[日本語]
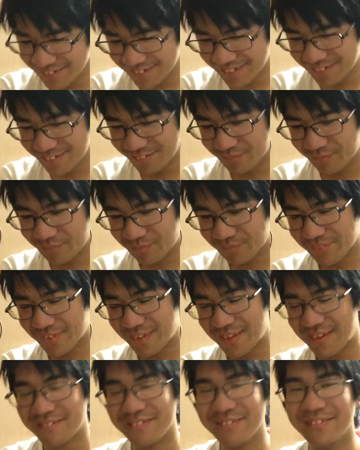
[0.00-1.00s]
んだほさ
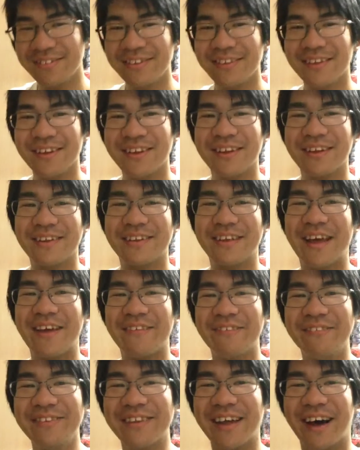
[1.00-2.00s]
ん、シルクさん。で、
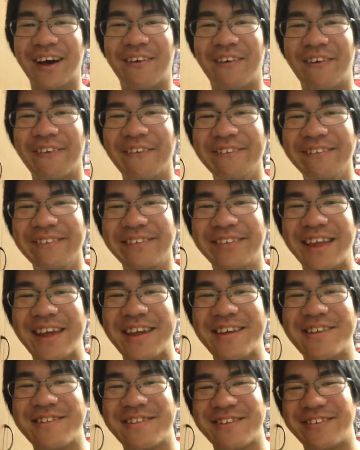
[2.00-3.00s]
んだほ運
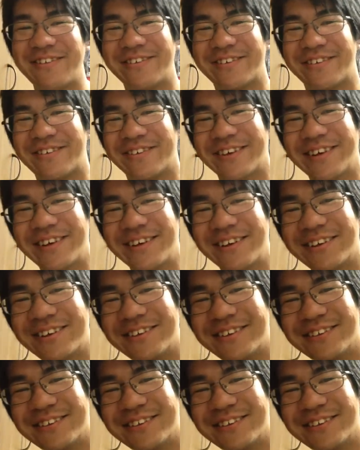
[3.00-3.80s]
転シルク助